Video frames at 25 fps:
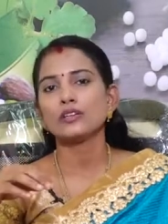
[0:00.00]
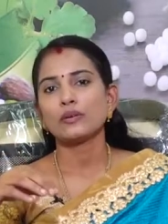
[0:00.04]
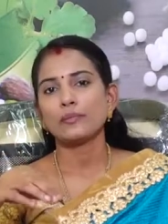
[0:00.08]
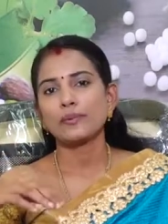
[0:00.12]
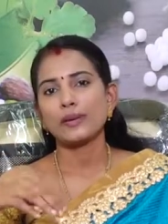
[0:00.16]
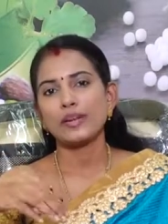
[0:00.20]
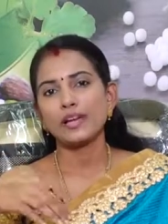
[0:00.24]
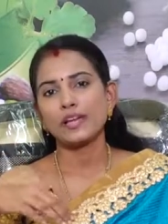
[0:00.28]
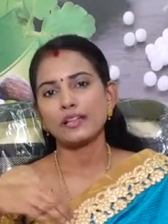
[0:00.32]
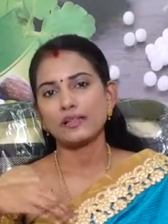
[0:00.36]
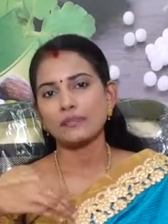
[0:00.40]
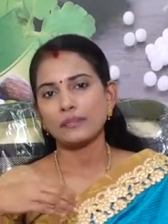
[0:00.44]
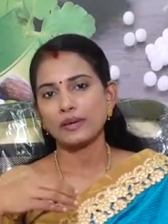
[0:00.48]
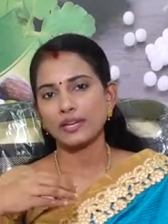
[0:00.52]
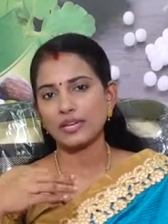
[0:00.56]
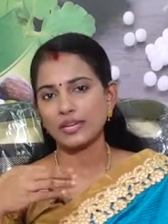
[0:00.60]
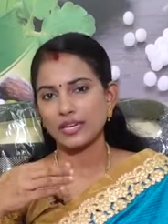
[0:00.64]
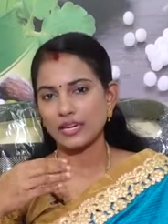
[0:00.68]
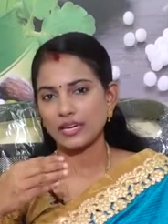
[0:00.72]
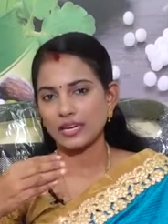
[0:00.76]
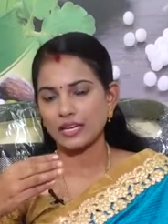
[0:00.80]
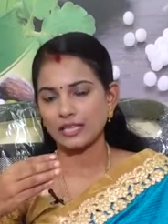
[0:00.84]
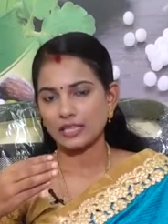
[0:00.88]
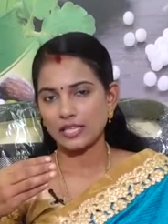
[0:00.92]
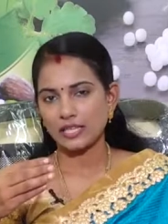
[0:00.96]
அப்புறம் அது
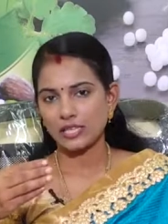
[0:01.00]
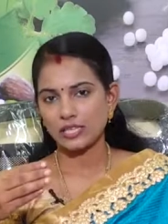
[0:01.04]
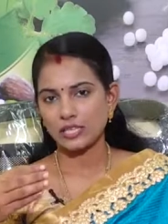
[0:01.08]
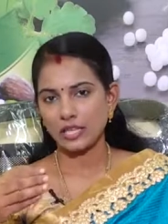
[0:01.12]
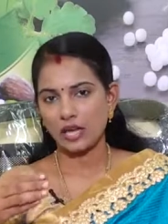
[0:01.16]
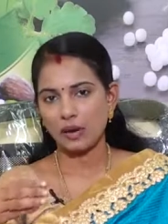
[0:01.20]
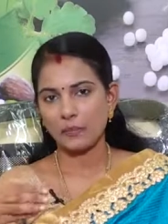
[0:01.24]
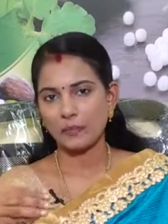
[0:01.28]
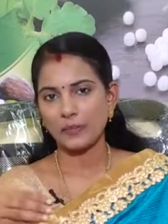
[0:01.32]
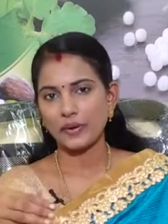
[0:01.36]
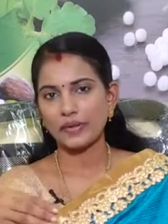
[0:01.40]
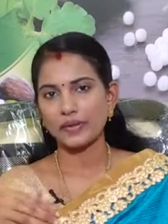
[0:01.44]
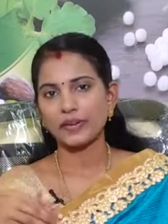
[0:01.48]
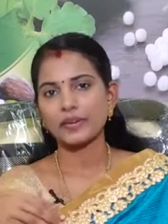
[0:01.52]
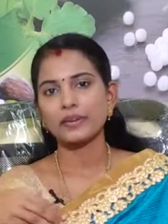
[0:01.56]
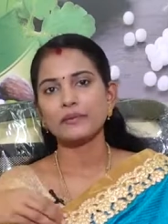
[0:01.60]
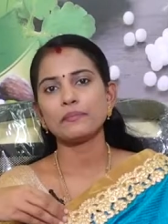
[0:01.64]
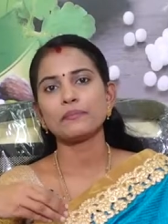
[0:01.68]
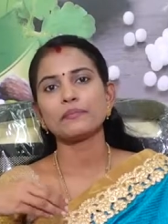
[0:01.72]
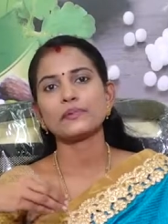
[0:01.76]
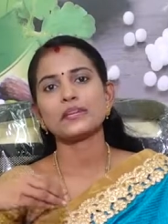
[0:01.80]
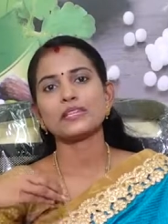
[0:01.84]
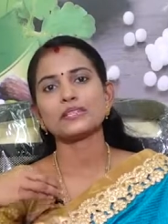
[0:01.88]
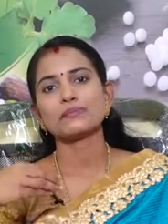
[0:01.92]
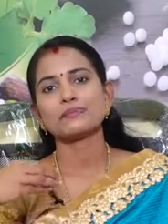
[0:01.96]
மாதிரி எல்லாத்தையும் சாப்பிடுங்க
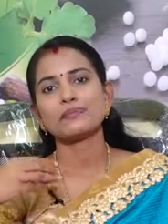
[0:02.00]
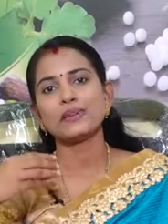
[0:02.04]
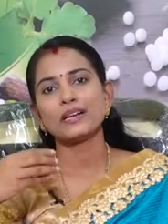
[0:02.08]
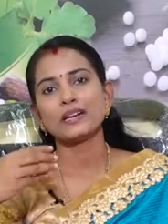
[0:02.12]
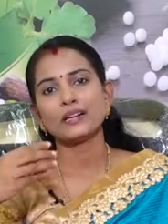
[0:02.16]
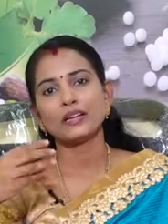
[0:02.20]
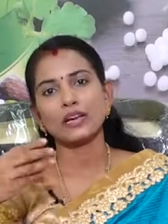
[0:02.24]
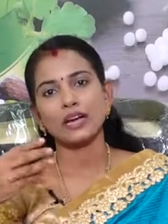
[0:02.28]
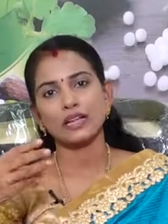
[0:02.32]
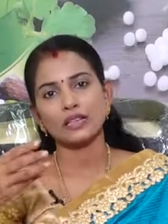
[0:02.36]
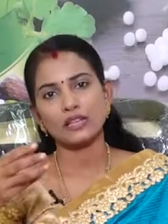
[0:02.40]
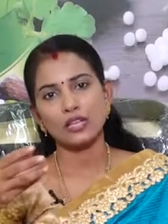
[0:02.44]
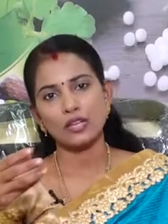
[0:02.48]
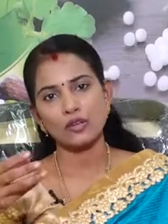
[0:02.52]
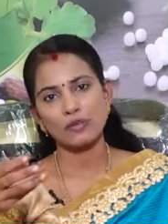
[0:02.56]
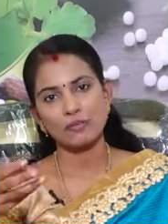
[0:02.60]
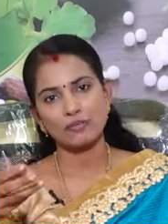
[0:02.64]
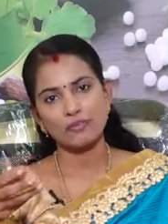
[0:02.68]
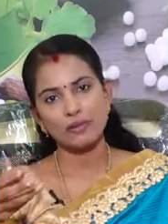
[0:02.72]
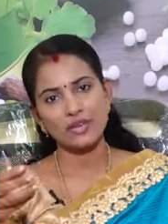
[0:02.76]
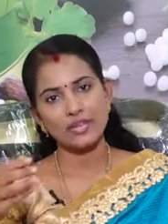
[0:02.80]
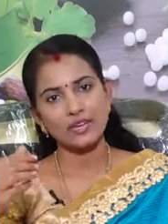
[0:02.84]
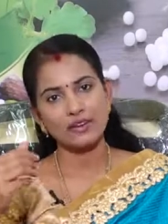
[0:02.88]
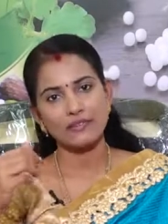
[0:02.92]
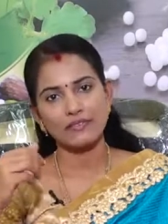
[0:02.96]
பிரெஸ்ட் மில்க்
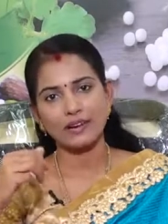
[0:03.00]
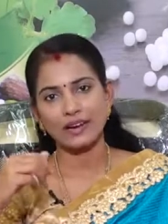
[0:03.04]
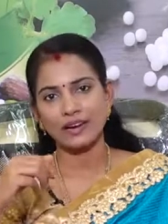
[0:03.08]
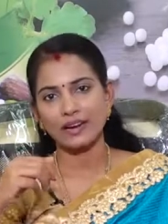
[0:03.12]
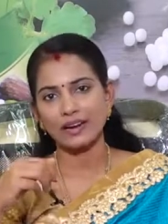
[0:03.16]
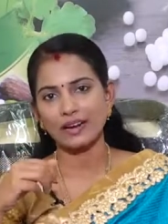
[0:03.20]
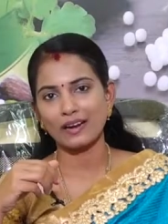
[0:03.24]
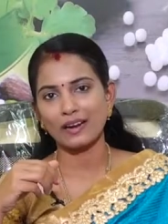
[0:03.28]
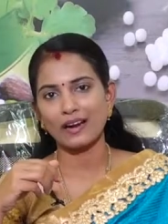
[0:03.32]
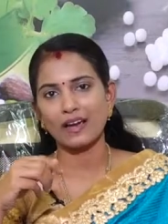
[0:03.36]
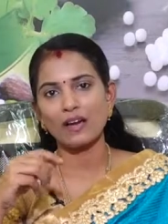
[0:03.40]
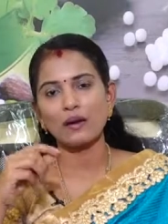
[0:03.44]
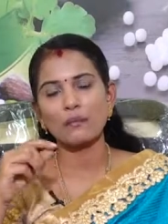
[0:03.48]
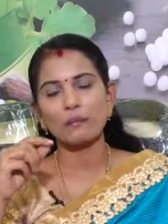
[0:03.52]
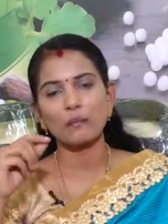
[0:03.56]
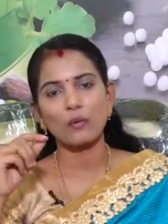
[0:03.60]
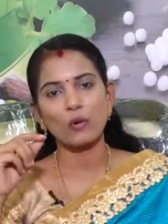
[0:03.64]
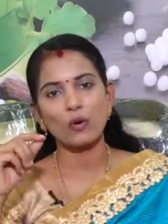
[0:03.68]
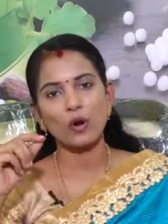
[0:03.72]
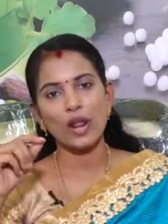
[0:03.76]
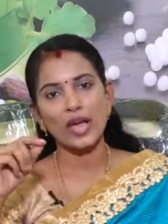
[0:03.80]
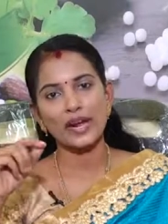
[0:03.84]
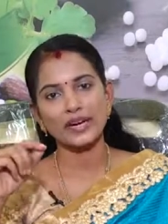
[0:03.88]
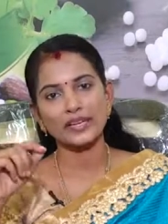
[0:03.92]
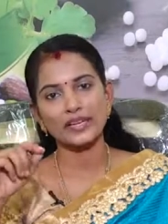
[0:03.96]
அதையும் மீறி வரலன்னா
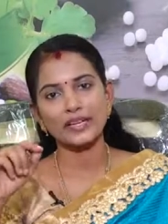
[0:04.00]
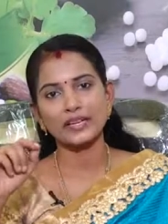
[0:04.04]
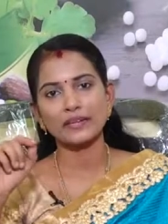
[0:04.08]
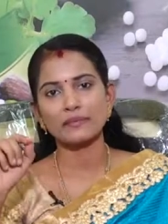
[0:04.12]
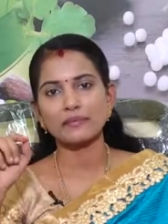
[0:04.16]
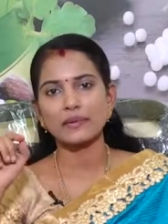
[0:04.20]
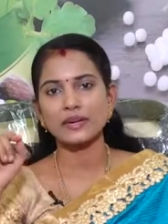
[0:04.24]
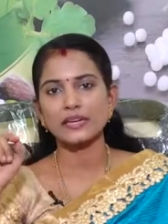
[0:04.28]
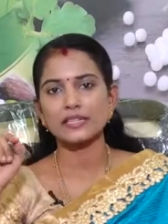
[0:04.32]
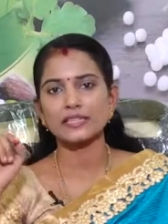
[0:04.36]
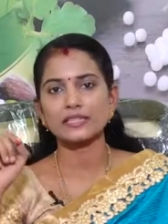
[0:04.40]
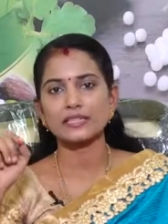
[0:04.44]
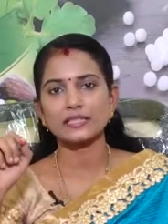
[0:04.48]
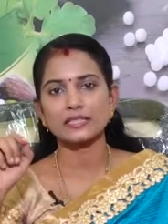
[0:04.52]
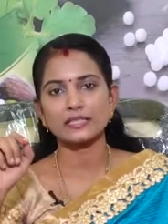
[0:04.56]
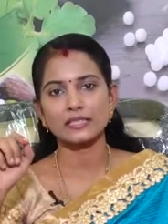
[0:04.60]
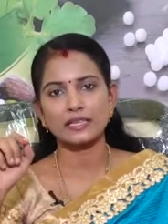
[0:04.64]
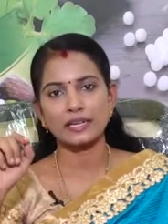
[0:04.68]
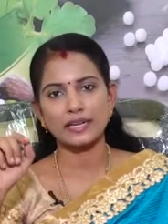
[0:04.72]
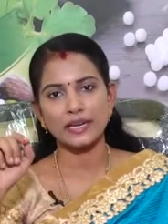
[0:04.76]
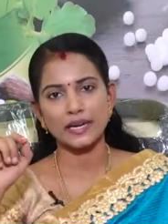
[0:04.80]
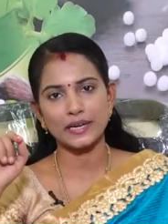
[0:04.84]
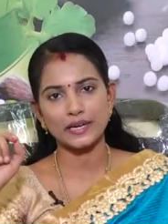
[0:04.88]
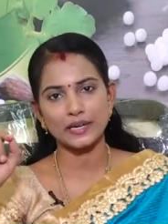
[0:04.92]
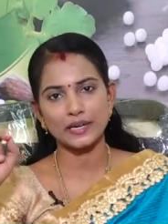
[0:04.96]
ப்ரோலாக்டின்
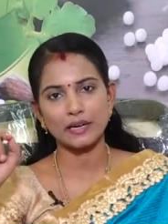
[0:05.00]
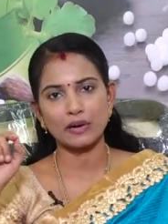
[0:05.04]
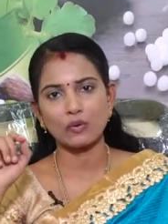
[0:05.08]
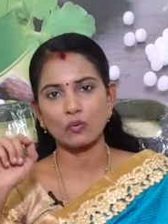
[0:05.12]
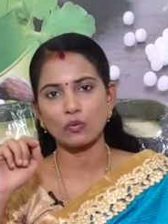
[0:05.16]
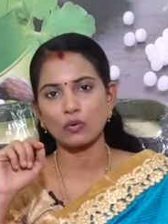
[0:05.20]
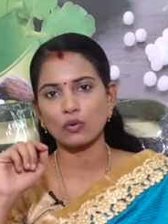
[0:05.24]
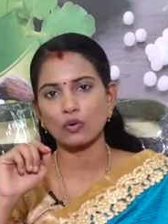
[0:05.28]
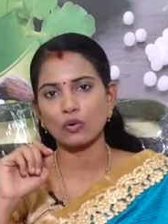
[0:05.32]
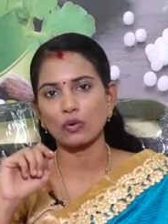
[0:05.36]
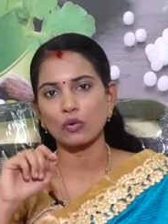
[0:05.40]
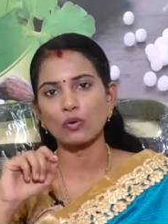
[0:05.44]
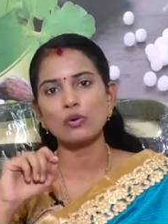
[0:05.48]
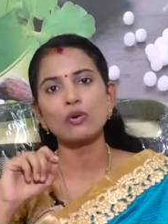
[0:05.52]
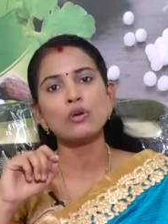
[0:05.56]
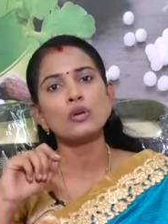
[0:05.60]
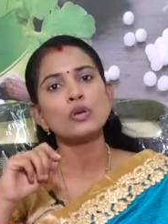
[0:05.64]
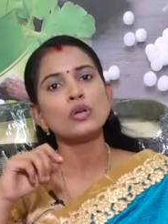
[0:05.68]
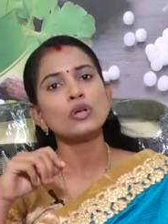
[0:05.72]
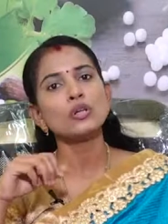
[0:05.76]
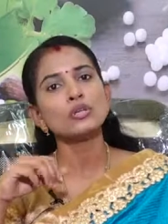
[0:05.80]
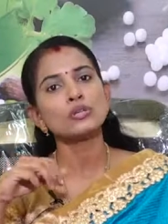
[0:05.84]
மெடிசன்ஸ் ரிலேட்டடாக கொடுக்கணும்